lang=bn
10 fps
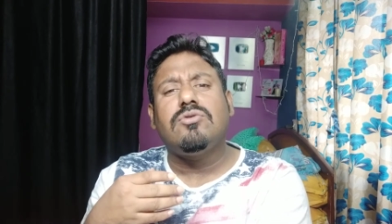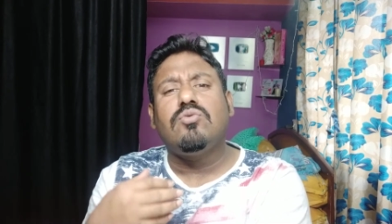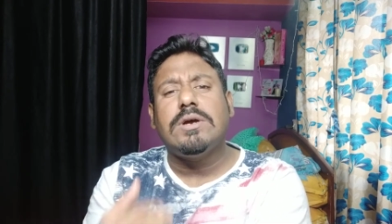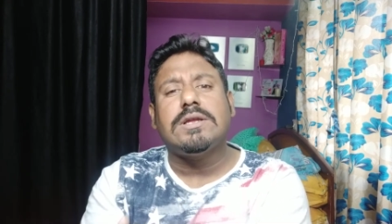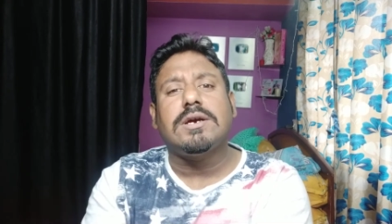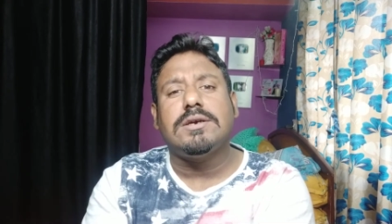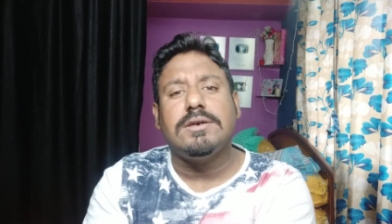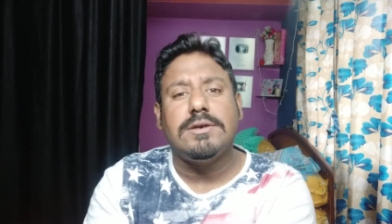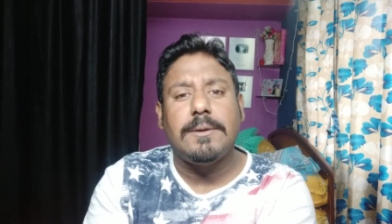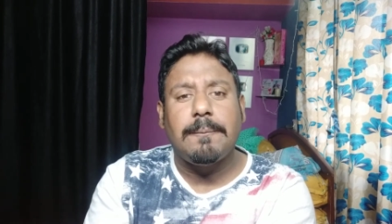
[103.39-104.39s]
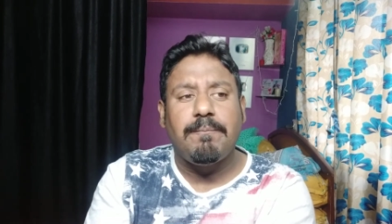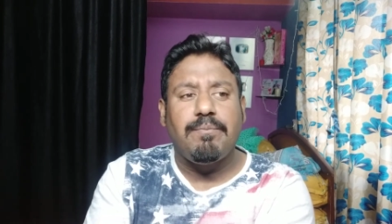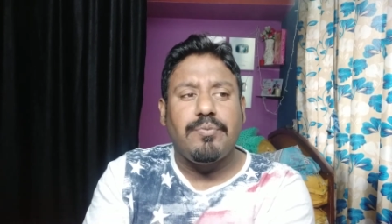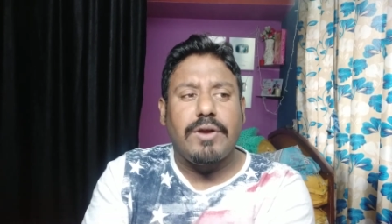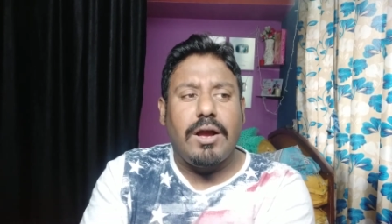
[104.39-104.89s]
দূরে থাকি
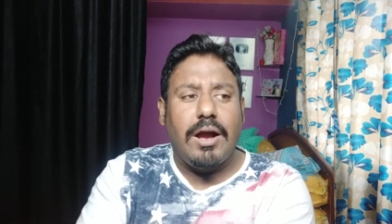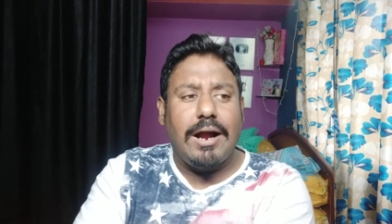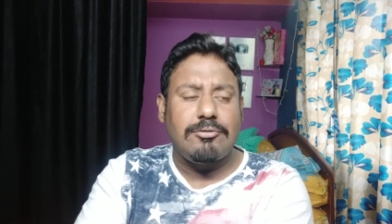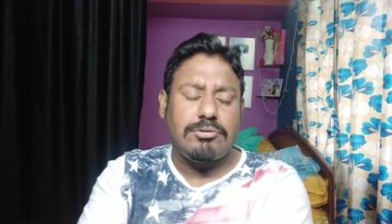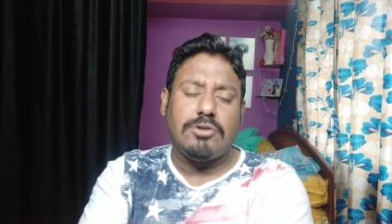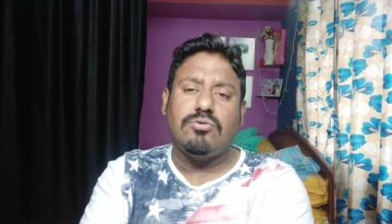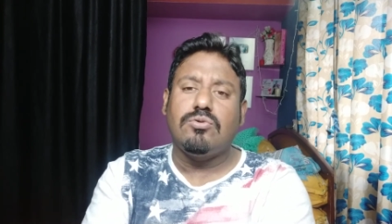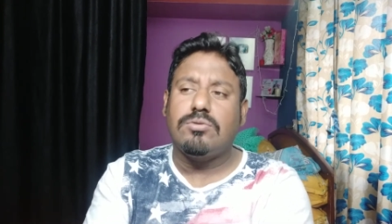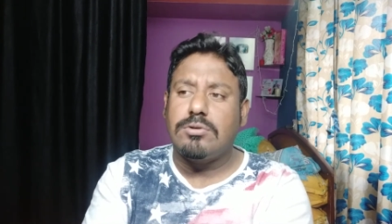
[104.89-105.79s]
এতটা দূর